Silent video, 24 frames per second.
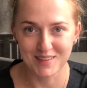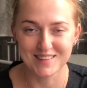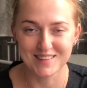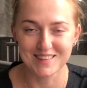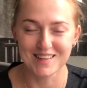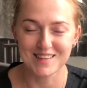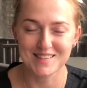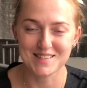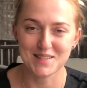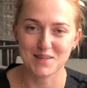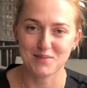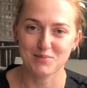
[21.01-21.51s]

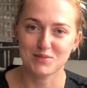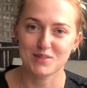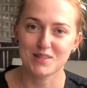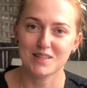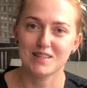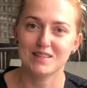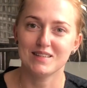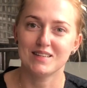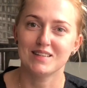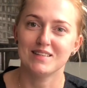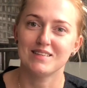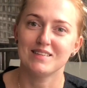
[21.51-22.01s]
На самом
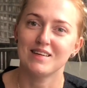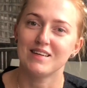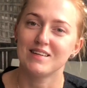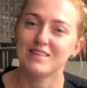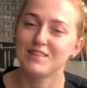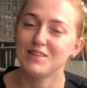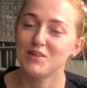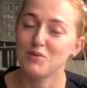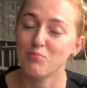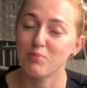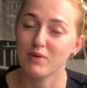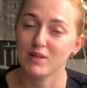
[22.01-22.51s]
деле это
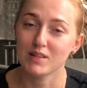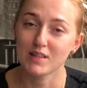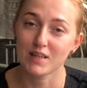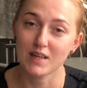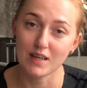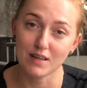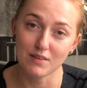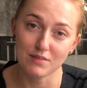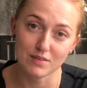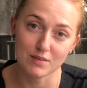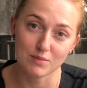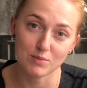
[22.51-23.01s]
они не под
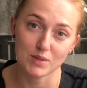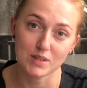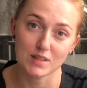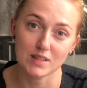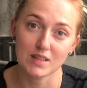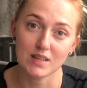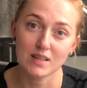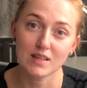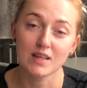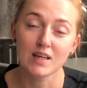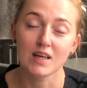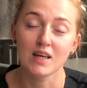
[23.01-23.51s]
кайфом,
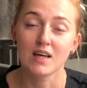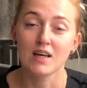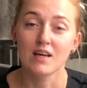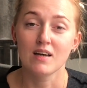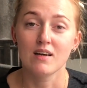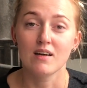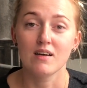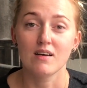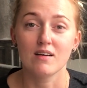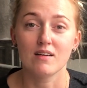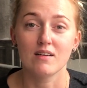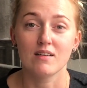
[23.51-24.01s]
это
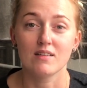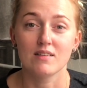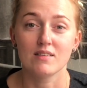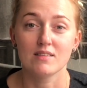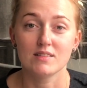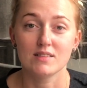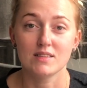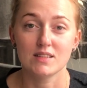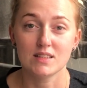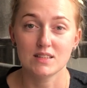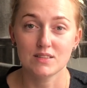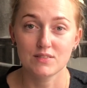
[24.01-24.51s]

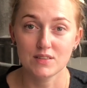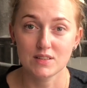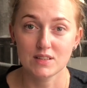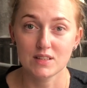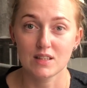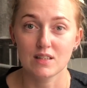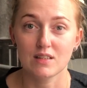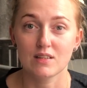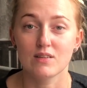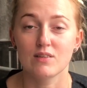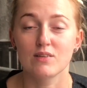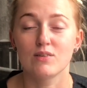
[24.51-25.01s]
а,
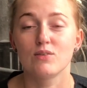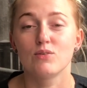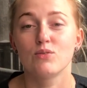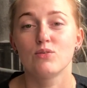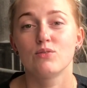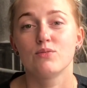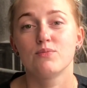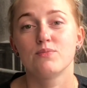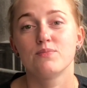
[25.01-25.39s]
действительно